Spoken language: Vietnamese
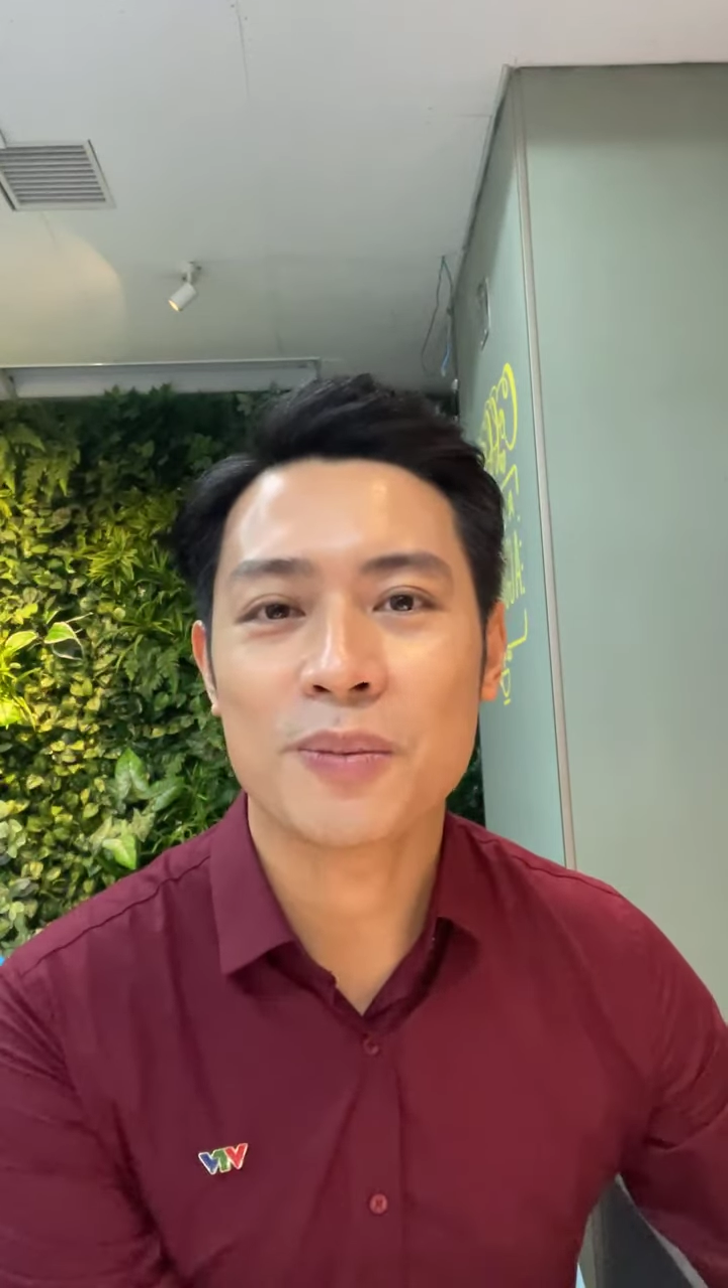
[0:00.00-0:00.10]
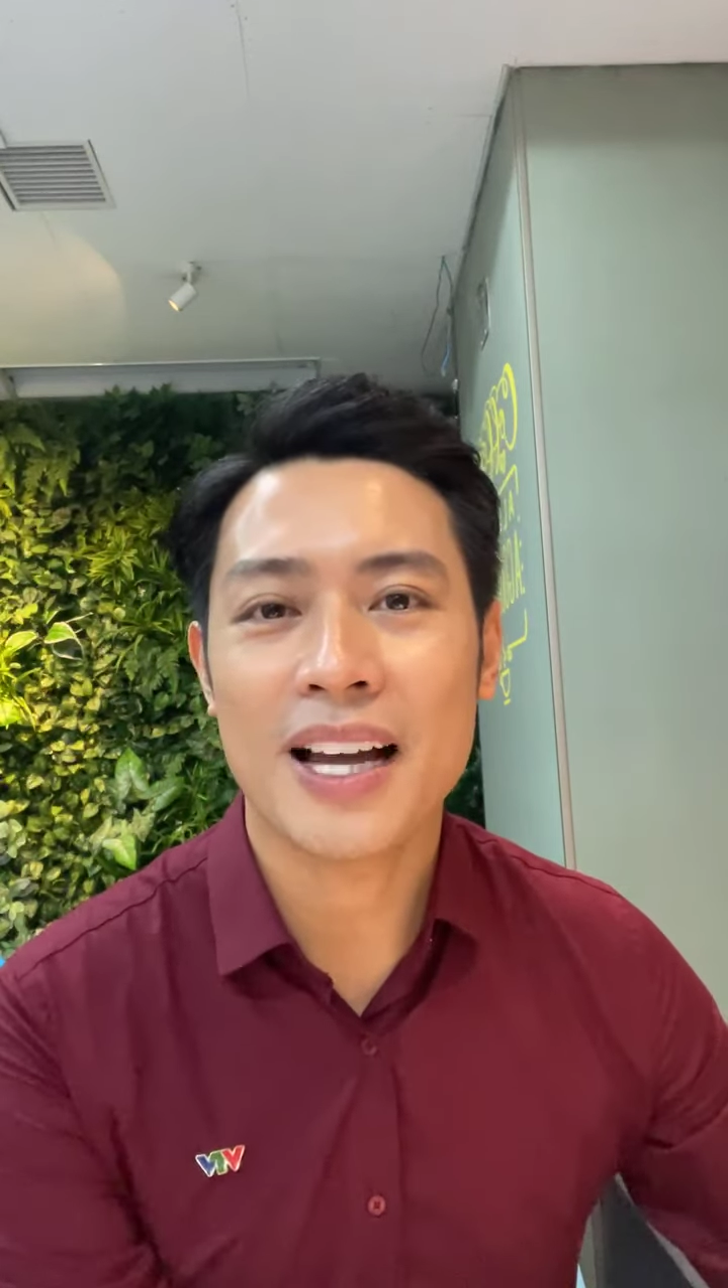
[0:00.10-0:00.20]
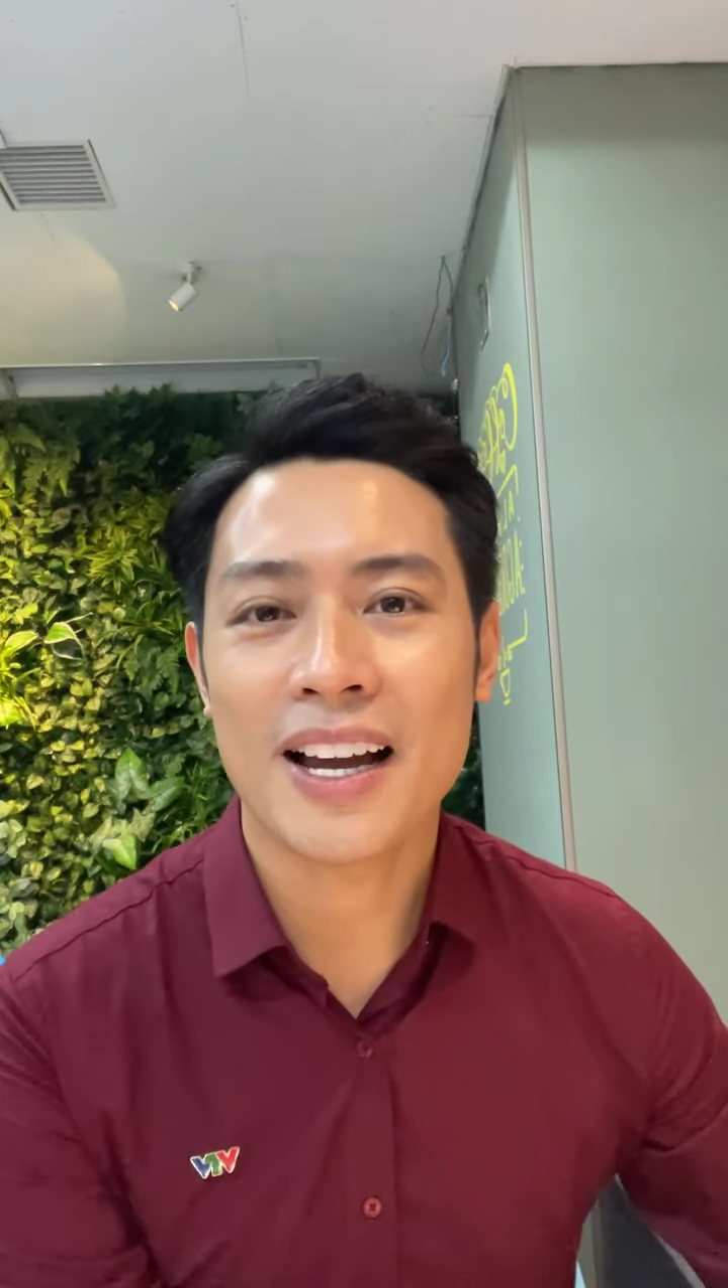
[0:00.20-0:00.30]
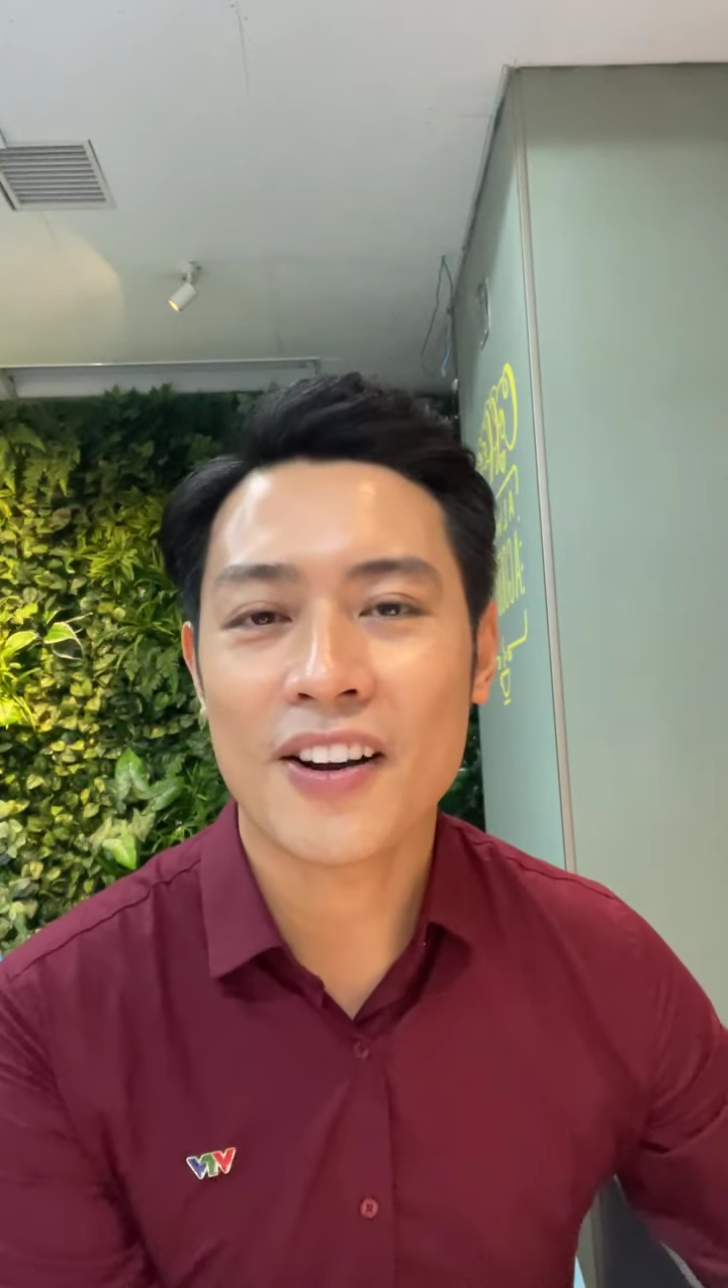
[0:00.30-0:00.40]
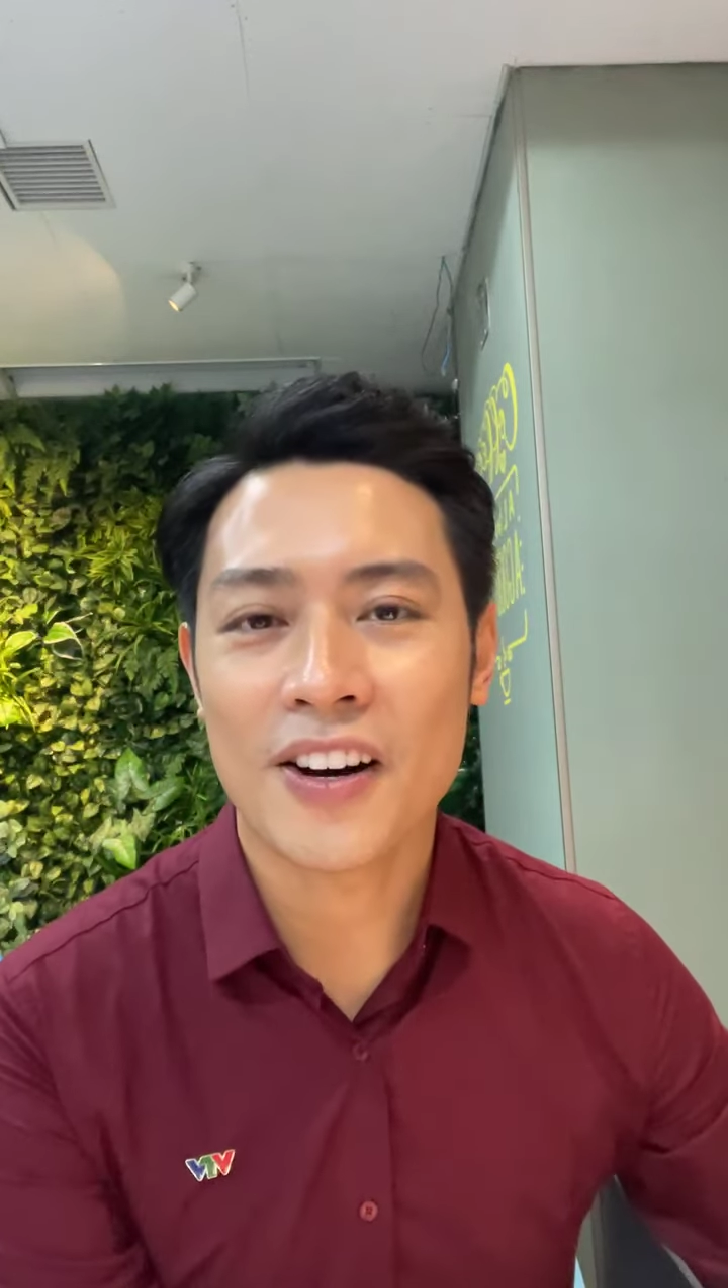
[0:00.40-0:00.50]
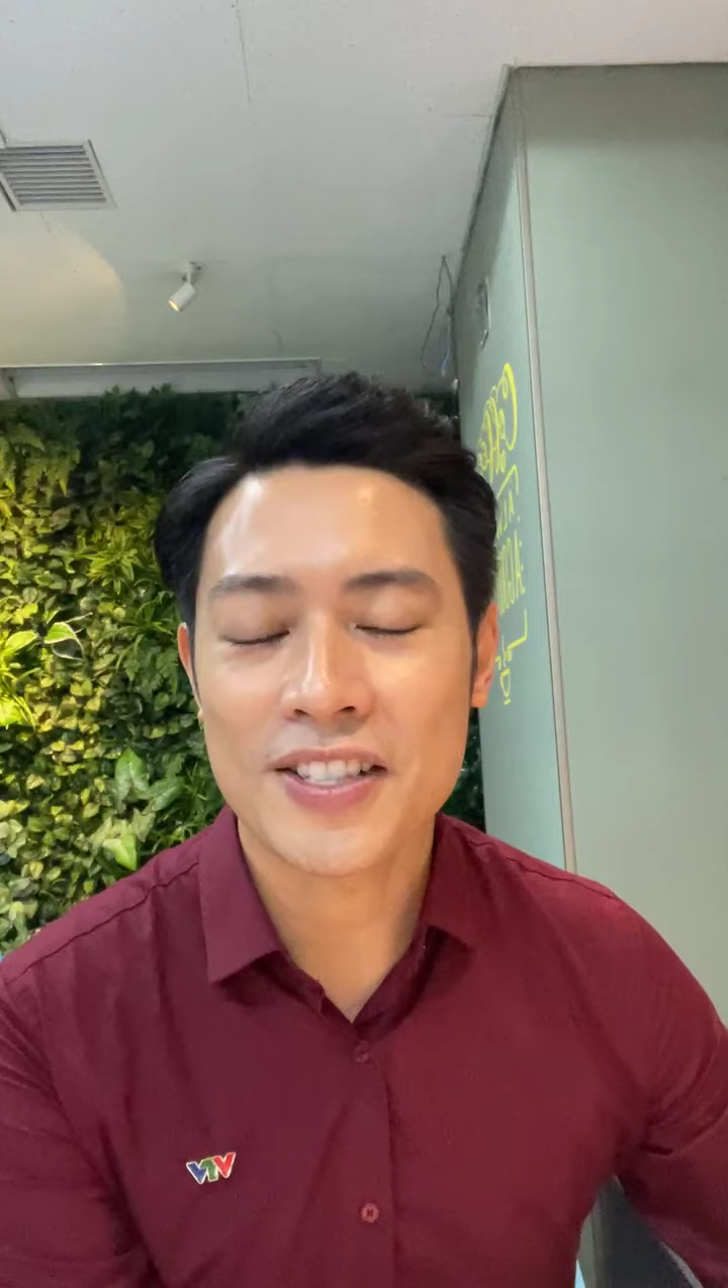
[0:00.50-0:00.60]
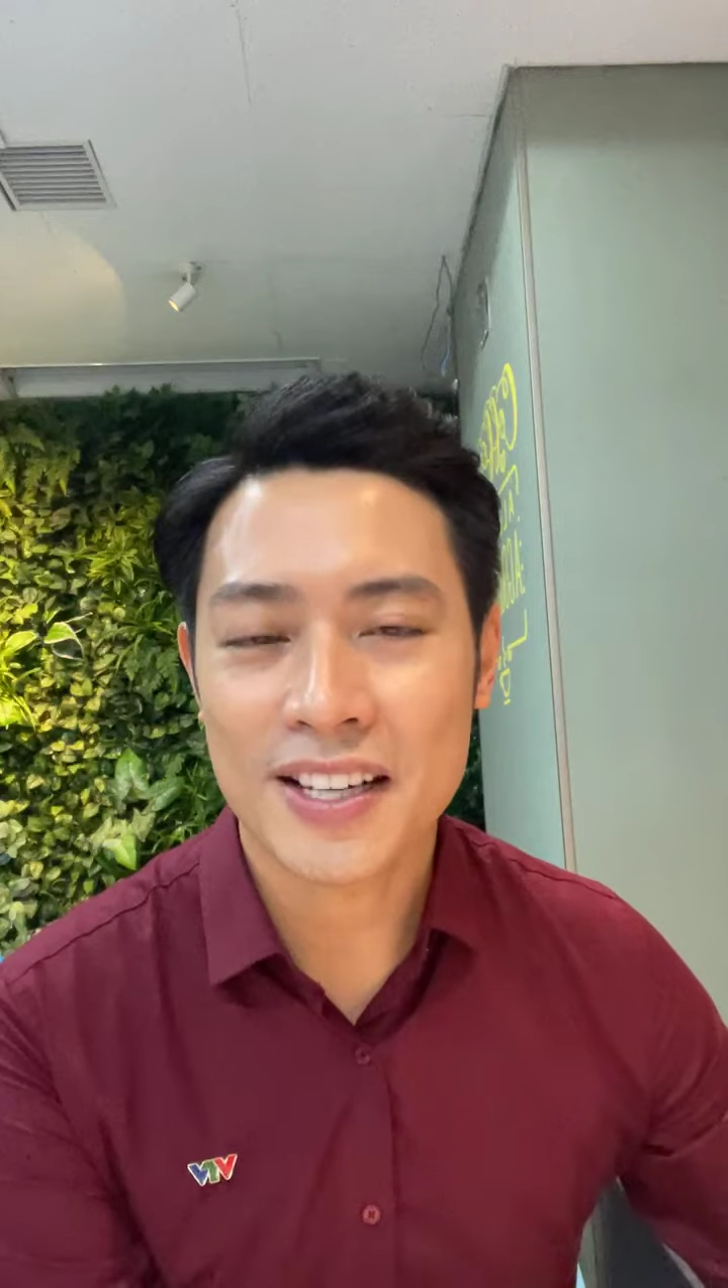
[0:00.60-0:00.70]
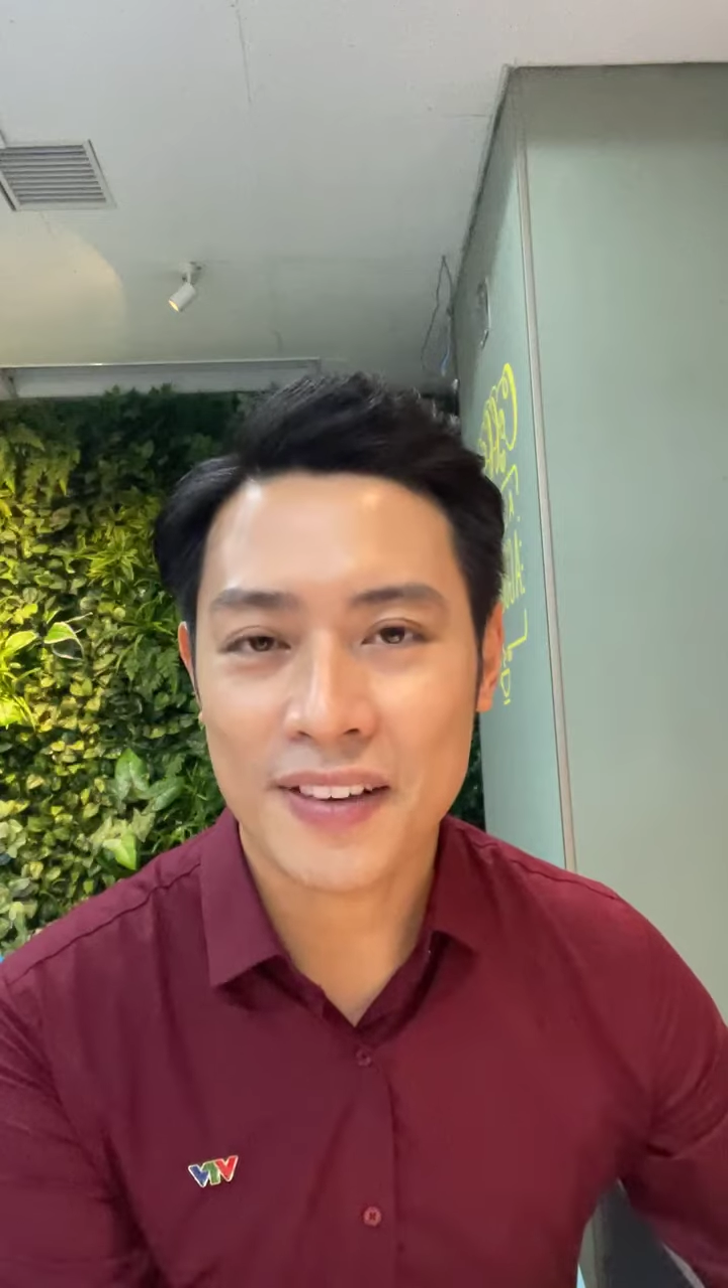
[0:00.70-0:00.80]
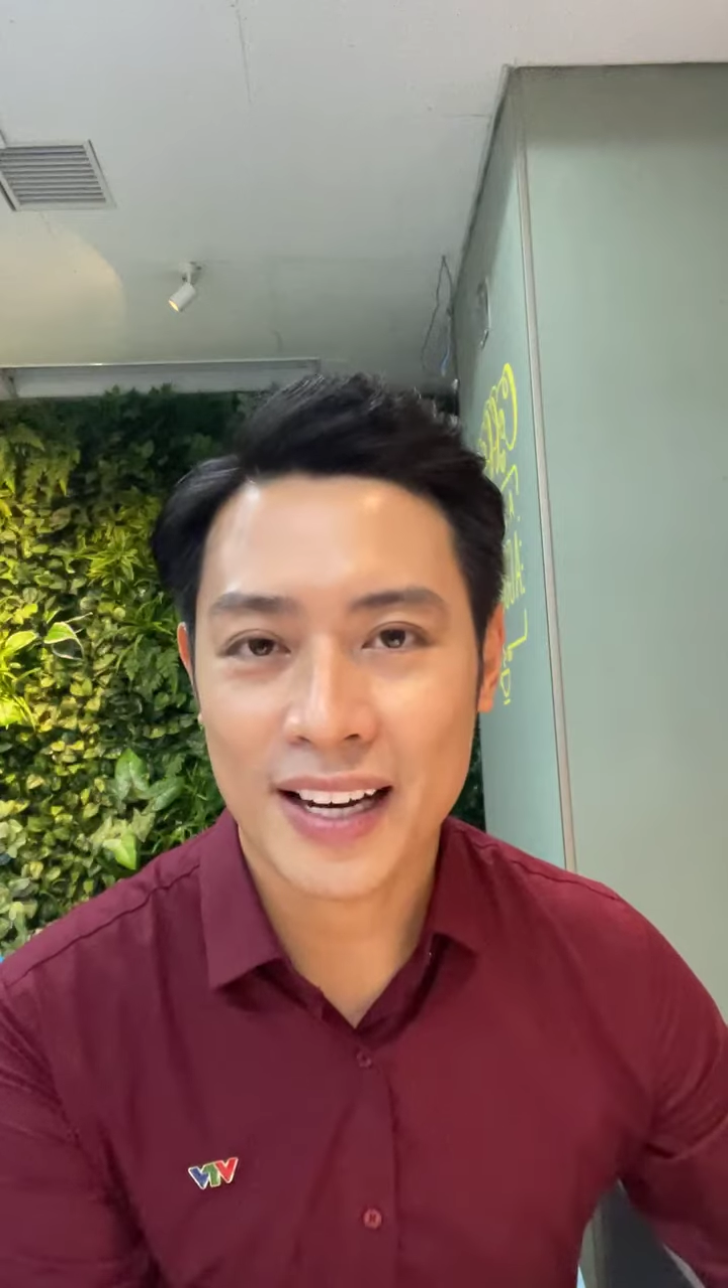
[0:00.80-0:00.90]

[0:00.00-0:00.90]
chúng ta đó sẽ